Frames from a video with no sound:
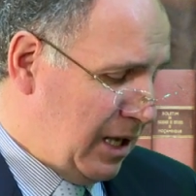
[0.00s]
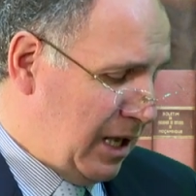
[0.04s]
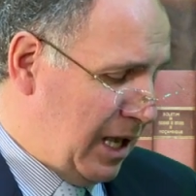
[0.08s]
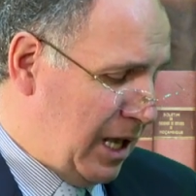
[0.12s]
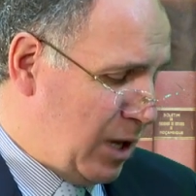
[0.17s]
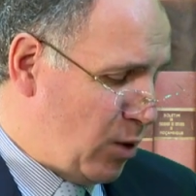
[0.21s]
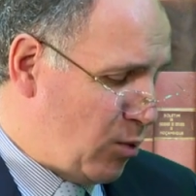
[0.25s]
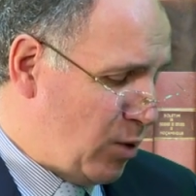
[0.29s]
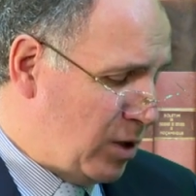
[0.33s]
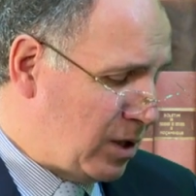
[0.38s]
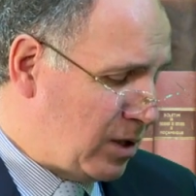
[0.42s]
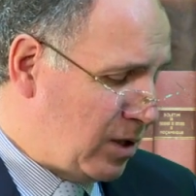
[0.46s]

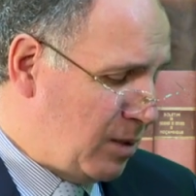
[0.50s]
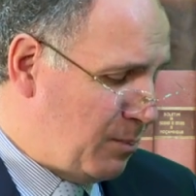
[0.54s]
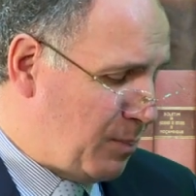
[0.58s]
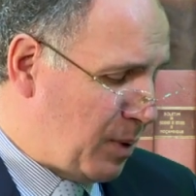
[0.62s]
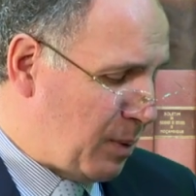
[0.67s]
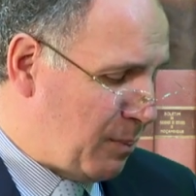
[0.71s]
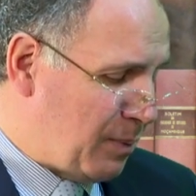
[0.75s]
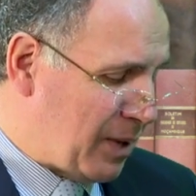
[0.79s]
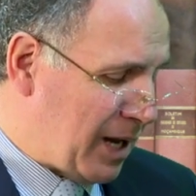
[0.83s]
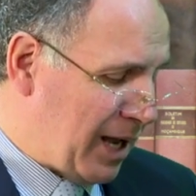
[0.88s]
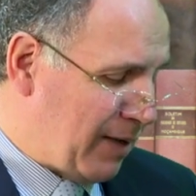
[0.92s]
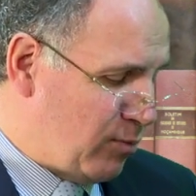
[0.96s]
Enquanto lhe
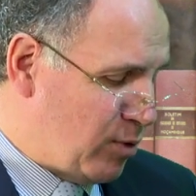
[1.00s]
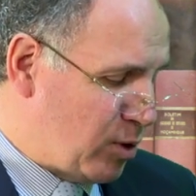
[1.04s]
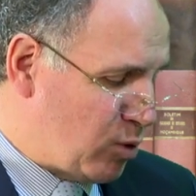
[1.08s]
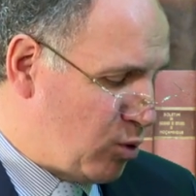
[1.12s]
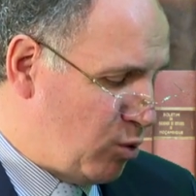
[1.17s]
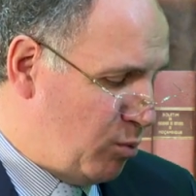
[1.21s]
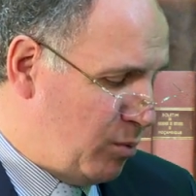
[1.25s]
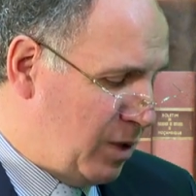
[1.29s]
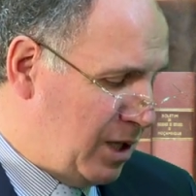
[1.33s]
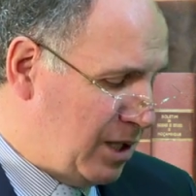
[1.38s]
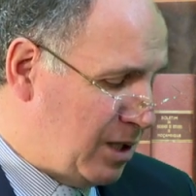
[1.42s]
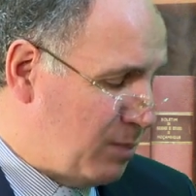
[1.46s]
preparavam a
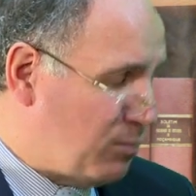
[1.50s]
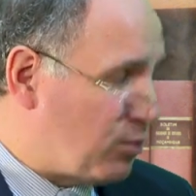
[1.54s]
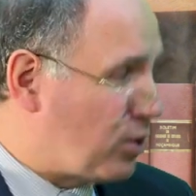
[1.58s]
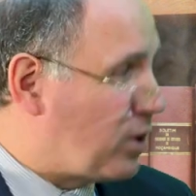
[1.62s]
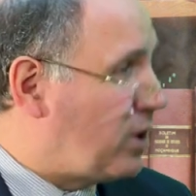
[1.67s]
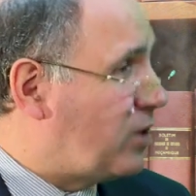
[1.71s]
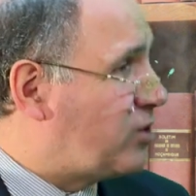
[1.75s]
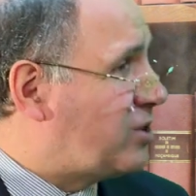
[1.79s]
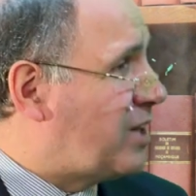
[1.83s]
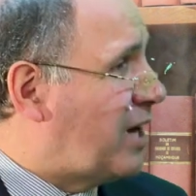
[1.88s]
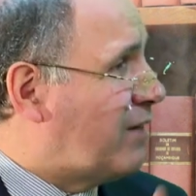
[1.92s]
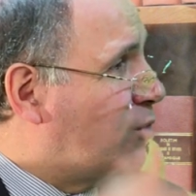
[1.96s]
comida, porque
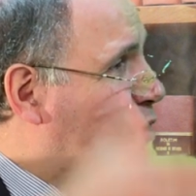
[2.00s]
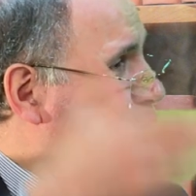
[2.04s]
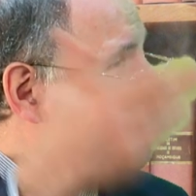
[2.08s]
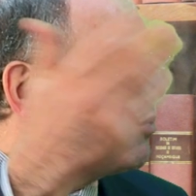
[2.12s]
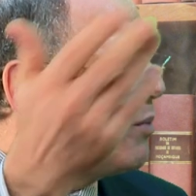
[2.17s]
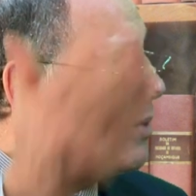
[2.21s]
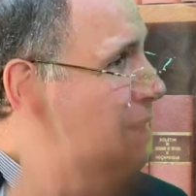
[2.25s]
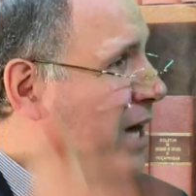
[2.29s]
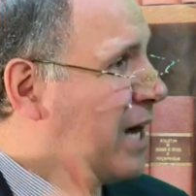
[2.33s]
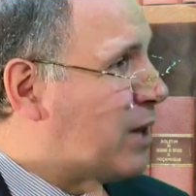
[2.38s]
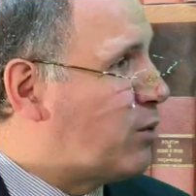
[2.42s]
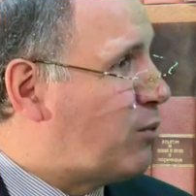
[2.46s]
ele estava
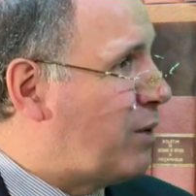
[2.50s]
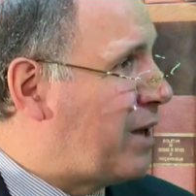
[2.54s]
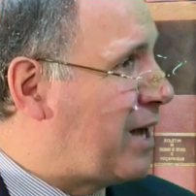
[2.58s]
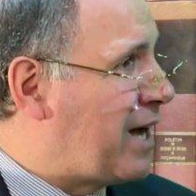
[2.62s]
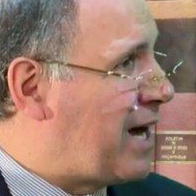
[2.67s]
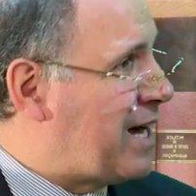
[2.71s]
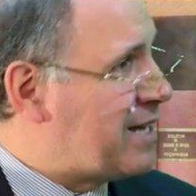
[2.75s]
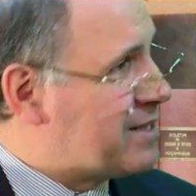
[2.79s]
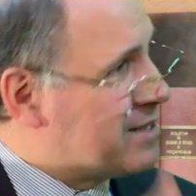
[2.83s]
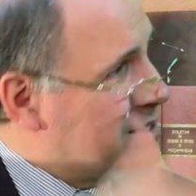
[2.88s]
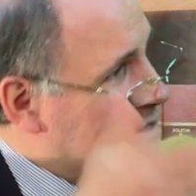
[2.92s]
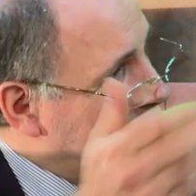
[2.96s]
hospedado em
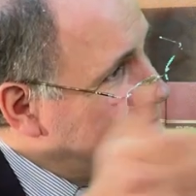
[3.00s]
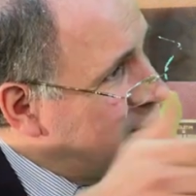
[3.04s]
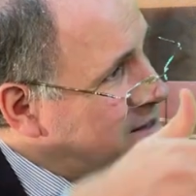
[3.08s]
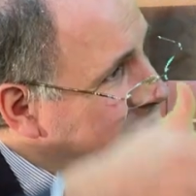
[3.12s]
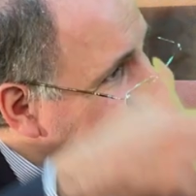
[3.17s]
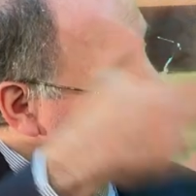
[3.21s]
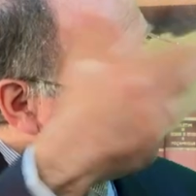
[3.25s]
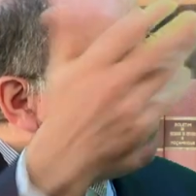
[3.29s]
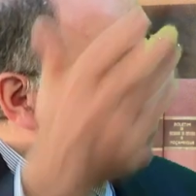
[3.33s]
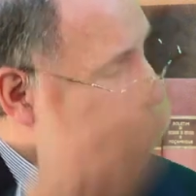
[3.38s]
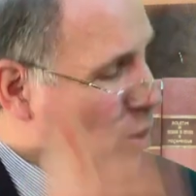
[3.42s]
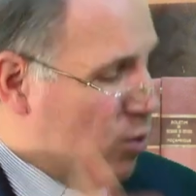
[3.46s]
casa de
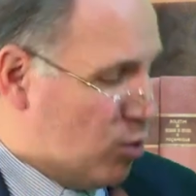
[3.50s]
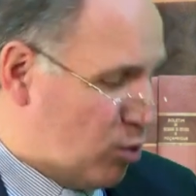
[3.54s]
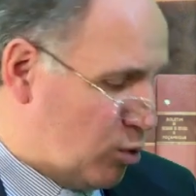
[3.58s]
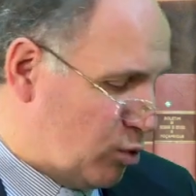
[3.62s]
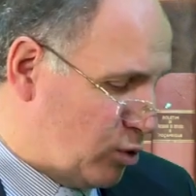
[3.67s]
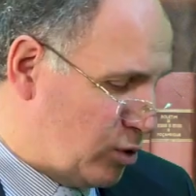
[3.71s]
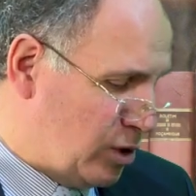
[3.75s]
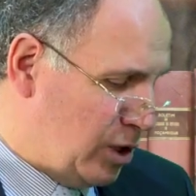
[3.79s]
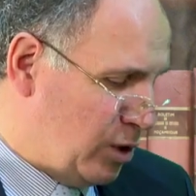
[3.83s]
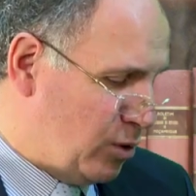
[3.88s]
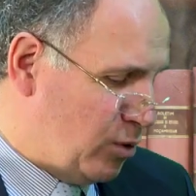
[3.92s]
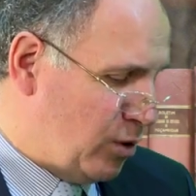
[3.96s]
Simão o
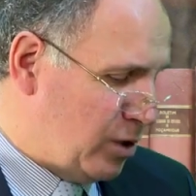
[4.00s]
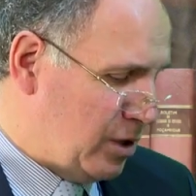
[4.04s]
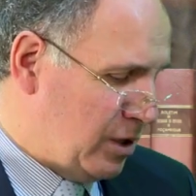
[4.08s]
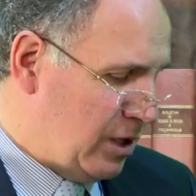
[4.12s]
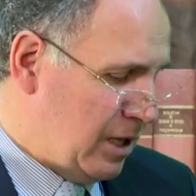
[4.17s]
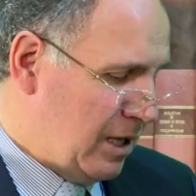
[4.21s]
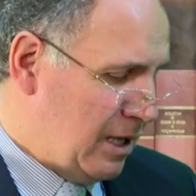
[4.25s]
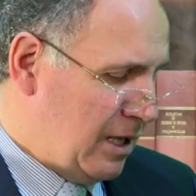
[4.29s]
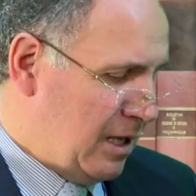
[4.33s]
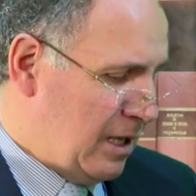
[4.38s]
Curtidor,